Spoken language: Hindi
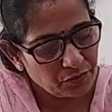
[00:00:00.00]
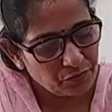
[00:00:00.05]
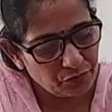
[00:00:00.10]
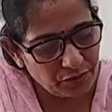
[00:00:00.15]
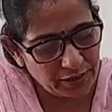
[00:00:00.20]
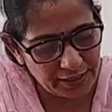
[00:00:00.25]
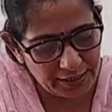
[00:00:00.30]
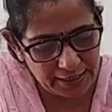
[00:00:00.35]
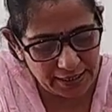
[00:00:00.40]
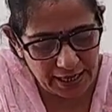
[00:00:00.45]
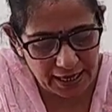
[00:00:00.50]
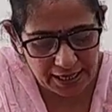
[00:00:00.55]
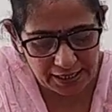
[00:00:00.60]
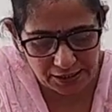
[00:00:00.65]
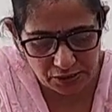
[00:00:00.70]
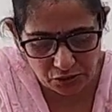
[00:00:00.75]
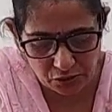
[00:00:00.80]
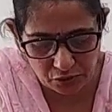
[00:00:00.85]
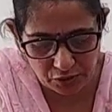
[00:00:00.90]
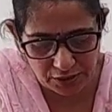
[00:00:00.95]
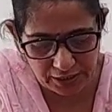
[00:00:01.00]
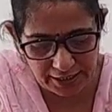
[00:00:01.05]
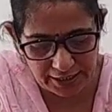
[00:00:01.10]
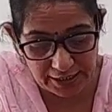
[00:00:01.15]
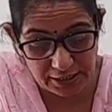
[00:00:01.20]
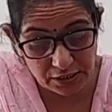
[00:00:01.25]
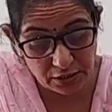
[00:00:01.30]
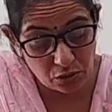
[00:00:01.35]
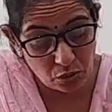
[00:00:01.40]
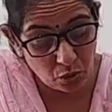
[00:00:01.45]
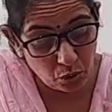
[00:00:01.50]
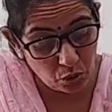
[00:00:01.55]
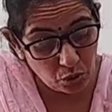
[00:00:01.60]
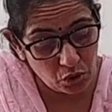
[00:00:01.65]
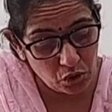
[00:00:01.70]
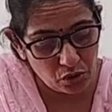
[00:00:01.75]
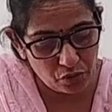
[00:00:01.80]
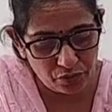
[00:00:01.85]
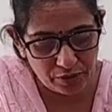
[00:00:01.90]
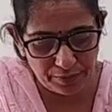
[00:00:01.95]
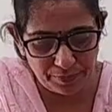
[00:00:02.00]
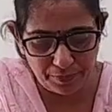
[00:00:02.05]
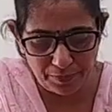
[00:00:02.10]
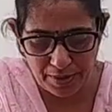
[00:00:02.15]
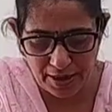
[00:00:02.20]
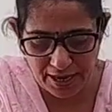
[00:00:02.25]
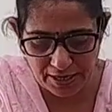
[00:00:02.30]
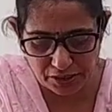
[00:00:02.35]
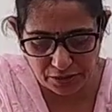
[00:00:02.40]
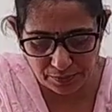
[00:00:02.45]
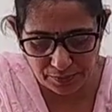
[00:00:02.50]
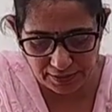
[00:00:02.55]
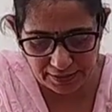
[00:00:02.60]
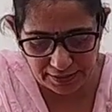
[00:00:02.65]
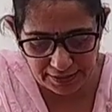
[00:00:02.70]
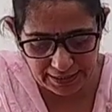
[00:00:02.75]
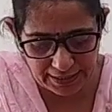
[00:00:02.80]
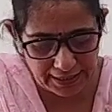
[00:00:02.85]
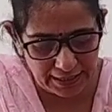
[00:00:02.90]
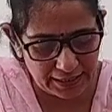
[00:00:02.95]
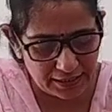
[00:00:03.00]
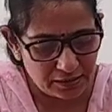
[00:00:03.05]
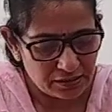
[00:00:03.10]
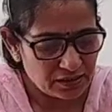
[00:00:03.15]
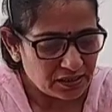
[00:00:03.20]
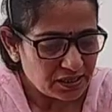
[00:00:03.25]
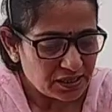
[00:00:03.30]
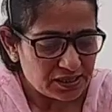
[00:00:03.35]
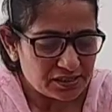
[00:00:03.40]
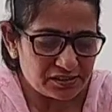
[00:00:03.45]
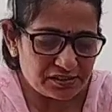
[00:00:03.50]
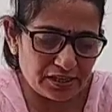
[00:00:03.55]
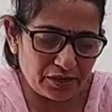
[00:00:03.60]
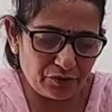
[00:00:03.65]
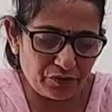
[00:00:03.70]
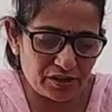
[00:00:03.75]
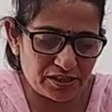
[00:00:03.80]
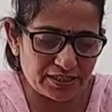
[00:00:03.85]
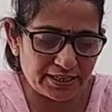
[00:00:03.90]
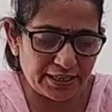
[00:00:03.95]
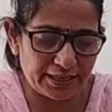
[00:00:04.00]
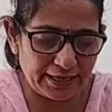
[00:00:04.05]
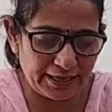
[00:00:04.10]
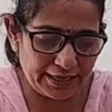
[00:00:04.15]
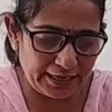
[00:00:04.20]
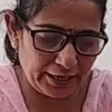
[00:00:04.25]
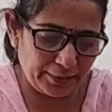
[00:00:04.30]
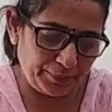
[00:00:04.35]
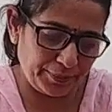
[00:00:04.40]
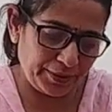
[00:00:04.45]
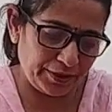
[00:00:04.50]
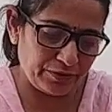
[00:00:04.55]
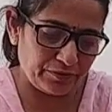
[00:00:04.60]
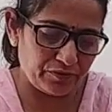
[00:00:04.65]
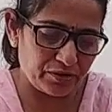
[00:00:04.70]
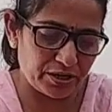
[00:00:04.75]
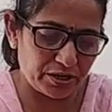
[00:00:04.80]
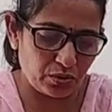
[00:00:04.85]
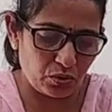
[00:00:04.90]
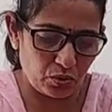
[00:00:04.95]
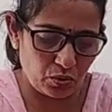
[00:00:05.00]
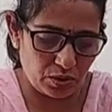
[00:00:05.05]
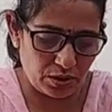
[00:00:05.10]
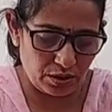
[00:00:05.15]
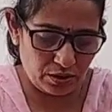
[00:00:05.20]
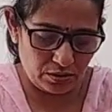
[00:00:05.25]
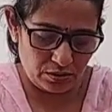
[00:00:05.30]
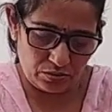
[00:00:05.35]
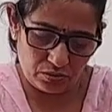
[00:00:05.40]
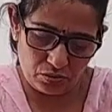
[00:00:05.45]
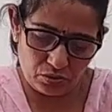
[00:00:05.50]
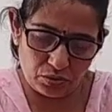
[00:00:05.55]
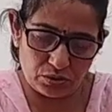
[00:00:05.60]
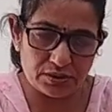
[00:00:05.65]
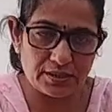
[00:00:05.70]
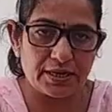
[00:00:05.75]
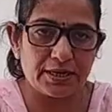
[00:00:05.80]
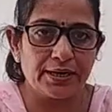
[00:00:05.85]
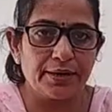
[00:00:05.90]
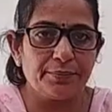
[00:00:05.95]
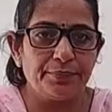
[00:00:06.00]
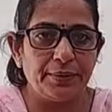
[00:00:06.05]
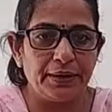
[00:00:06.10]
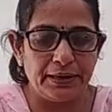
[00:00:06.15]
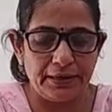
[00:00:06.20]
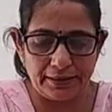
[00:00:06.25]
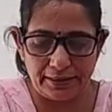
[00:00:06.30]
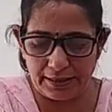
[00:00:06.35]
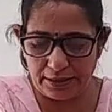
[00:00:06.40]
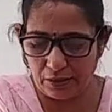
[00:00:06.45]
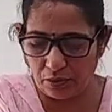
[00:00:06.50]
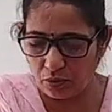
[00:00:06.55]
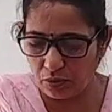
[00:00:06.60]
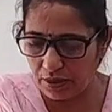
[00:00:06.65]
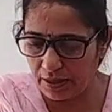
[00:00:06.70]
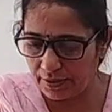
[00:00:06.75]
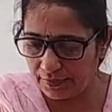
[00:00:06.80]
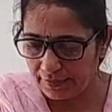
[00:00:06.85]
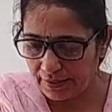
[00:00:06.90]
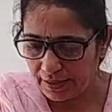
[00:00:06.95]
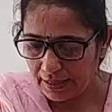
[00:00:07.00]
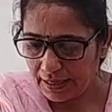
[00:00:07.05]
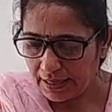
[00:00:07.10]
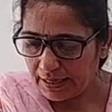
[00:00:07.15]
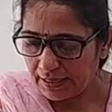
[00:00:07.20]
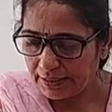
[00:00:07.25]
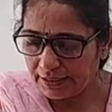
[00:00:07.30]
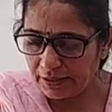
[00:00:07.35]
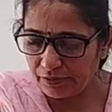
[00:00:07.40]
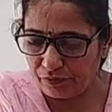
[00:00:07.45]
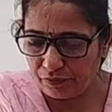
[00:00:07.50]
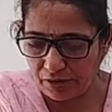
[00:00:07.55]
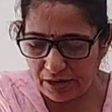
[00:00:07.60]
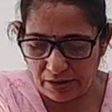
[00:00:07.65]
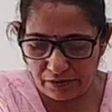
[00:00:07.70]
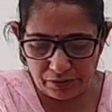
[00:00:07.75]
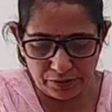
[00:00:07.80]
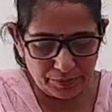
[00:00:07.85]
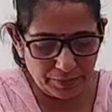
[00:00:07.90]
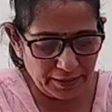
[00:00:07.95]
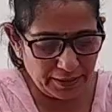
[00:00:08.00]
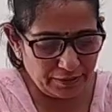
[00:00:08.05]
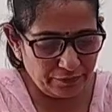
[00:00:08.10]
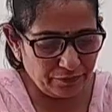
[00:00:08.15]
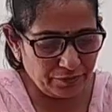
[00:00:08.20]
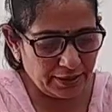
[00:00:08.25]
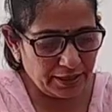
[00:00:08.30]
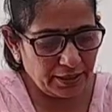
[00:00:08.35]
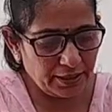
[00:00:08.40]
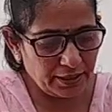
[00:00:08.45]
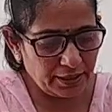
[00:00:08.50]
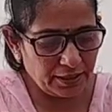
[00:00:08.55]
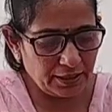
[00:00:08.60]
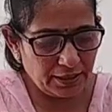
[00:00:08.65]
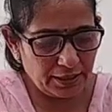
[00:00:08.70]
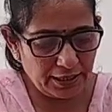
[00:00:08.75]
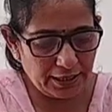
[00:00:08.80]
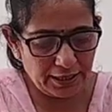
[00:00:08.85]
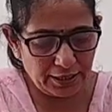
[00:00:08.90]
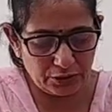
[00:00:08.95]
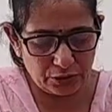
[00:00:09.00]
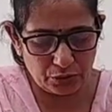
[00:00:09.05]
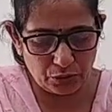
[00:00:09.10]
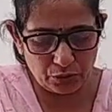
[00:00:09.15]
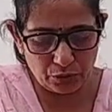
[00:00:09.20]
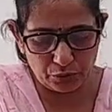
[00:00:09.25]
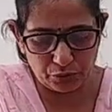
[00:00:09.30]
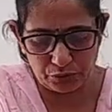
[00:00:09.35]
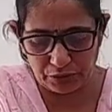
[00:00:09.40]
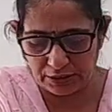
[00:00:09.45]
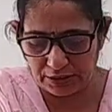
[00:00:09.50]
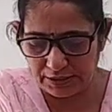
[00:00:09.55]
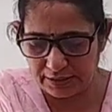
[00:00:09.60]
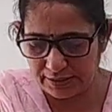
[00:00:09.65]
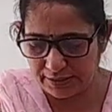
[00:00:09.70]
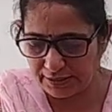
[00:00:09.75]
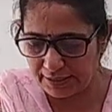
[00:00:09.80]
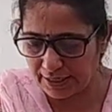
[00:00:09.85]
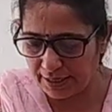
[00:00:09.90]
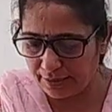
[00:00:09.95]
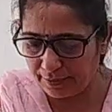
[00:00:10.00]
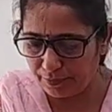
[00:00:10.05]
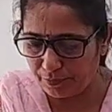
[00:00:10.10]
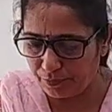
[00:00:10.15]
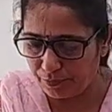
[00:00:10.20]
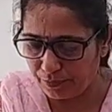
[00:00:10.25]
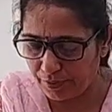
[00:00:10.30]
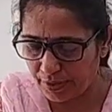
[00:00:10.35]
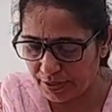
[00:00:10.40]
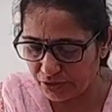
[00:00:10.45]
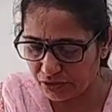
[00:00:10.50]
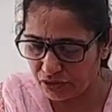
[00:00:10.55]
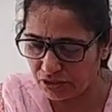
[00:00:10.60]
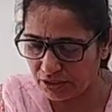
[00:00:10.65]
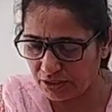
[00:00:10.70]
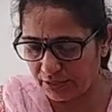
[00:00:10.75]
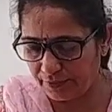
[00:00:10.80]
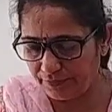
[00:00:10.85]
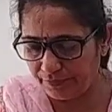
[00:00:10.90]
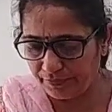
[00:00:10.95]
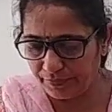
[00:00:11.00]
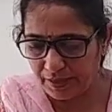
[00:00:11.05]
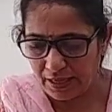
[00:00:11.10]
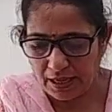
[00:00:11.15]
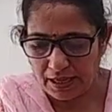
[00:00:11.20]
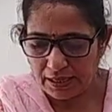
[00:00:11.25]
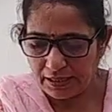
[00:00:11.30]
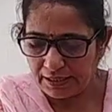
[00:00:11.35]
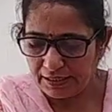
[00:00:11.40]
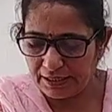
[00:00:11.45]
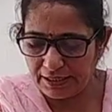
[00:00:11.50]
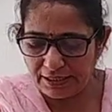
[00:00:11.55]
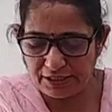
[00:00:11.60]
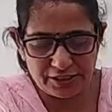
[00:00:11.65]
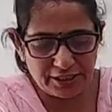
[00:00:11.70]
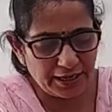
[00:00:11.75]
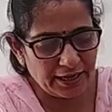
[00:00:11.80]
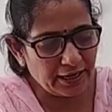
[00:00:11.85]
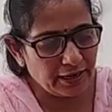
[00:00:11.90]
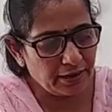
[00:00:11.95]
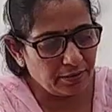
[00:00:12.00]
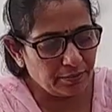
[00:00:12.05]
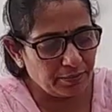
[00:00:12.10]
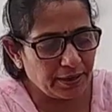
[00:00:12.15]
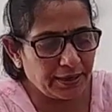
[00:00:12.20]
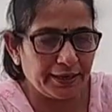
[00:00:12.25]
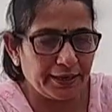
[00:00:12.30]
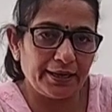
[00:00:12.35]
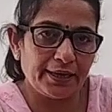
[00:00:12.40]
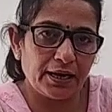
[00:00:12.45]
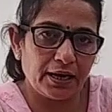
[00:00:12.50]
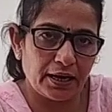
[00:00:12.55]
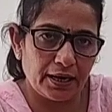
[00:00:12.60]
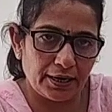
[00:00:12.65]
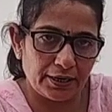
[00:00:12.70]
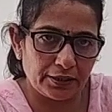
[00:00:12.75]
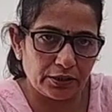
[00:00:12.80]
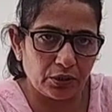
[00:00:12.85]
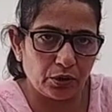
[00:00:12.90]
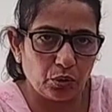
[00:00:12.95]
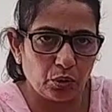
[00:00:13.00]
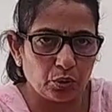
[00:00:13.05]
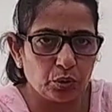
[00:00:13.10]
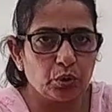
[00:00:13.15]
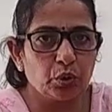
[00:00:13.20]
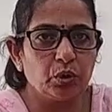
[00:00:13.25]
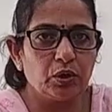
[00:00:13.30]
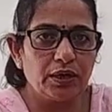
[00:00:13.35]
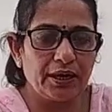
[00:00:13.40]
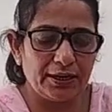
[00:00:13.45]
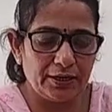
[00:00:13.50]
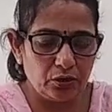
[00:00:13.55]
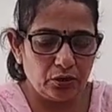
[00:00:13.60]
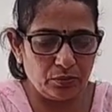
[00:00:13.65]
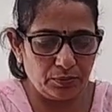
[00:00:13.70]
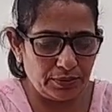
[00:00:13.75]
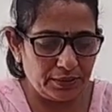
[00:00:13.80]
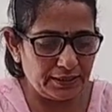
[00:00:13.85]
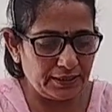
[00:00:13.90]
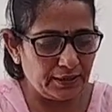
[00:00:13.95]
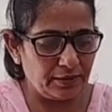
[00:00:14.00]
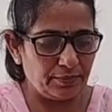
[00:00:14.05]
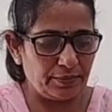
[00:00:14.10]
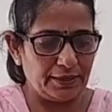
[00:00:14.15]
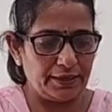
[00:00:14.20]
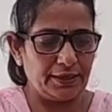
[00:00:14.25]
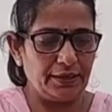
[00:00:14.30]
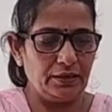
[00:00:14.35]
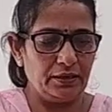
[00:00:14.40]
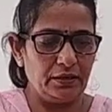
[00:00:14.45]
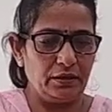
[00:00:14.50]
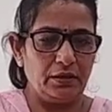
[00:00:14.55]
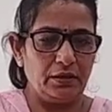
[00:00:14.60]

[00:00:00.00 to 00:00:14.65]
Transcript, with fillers: वही 800 की रेंज ऑल ओवर पाँच मीटर रहेगा सिर्फ इसके घेरे पे ये वर्क होगा और सारा प्रिंटेड होगा ये फ्लावर बने हुए हैं एक दो तीन चार पाँच छः नीचे हैं हमारे आठ नौ दो लाइनों में ये हमारे